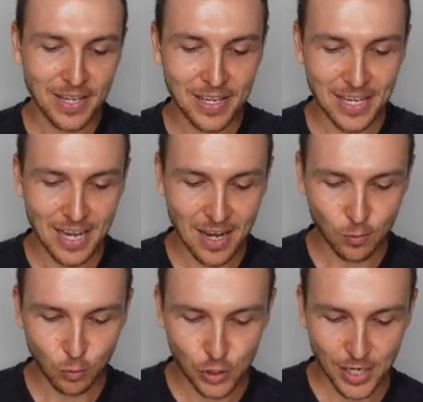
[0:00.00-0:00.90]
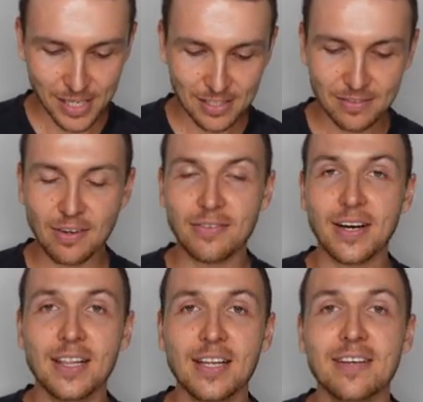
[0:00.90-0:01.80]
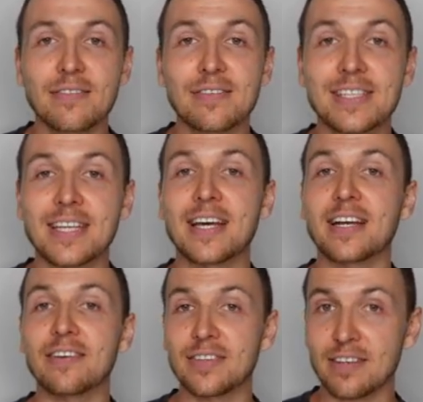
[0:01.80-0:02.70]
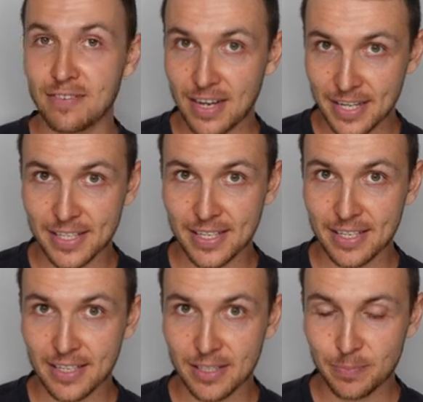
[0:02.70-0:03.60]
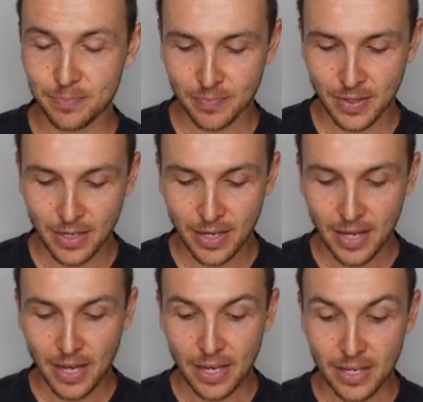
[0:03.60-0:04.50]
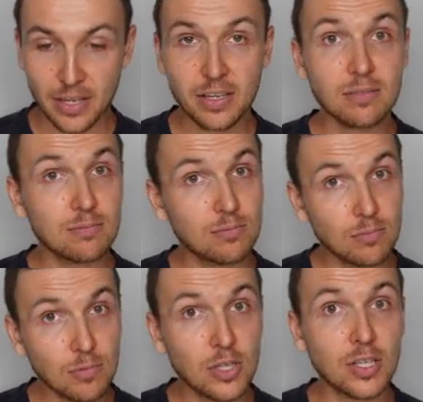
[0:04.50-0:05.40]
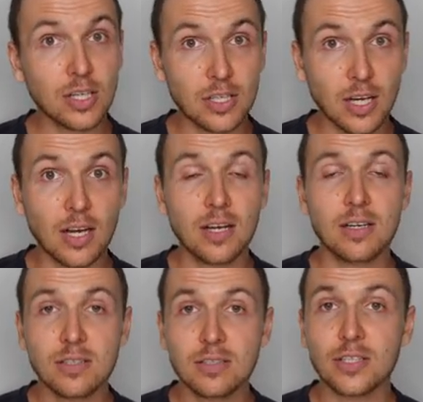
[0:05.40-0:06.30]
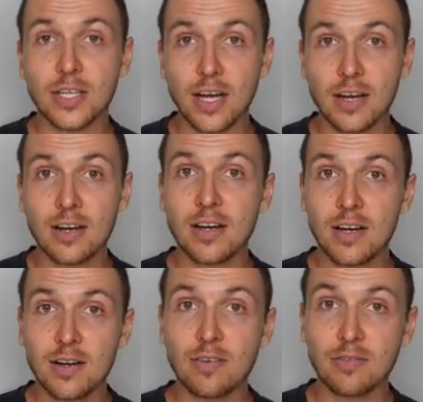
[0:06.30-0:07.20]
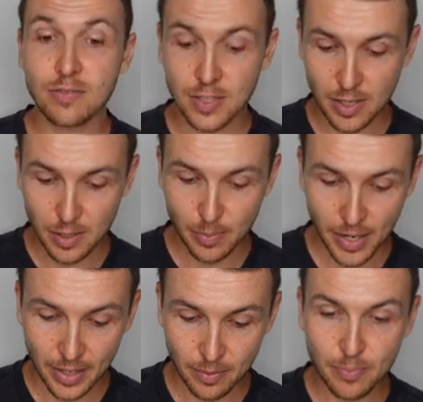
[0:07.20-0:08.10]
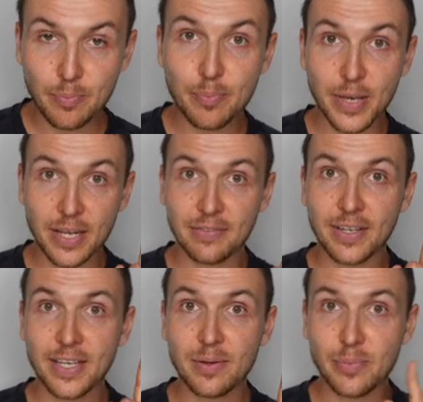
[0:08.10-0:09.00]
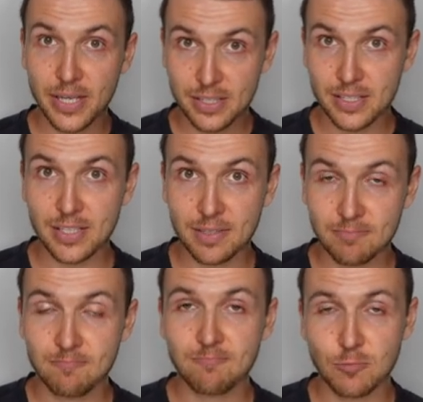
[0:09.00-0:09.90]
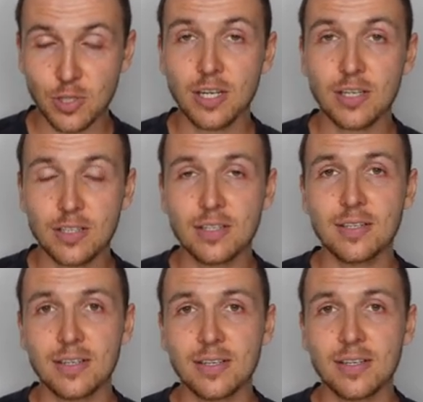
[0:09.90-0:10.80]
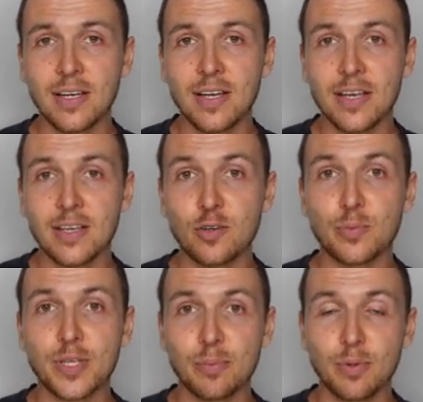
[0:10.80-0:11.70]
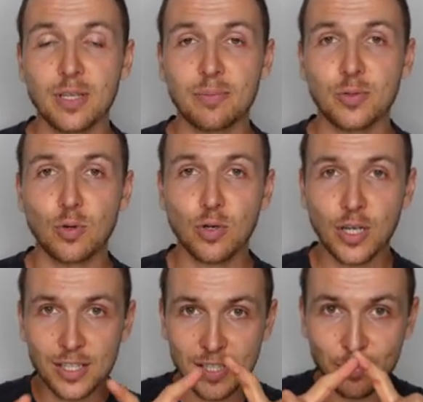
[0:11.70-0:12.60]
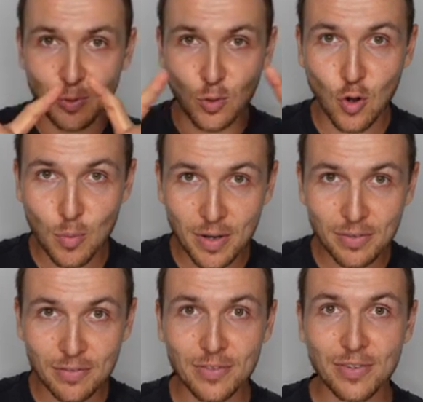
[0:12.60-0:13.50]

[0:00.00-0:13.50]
и я участвовал в соревнованиях. И иногда я занимал первое место. Да, да, да. И у меня было много дипломов,